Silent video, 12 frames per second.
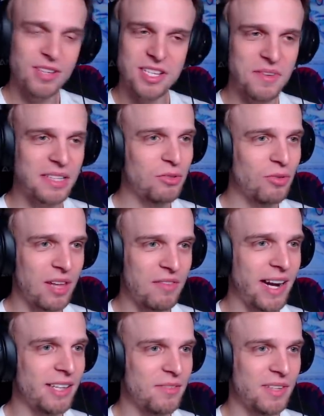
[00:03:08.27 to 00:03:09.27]
Eu não sei se vai estar tá tudo
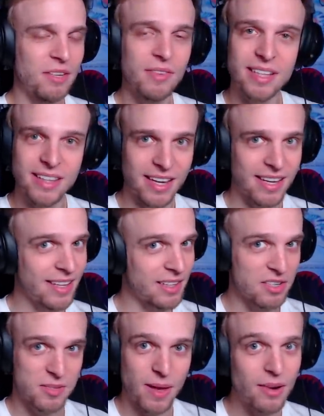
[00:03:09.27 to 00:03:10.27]
revirado, se vai ter um ET aqui
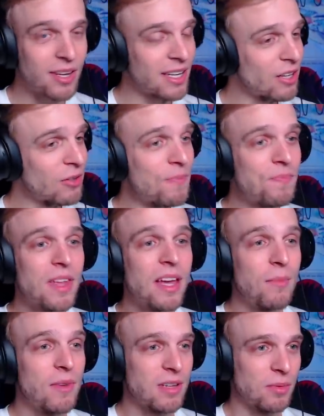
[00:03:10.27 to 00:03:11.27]
dentro. espero que não,
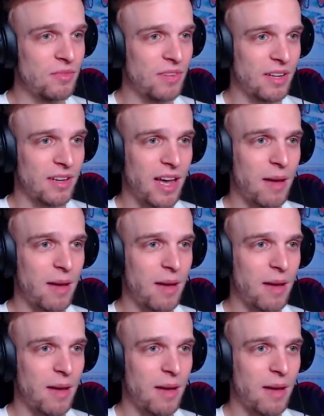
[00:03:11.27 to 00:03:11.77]
mas vamos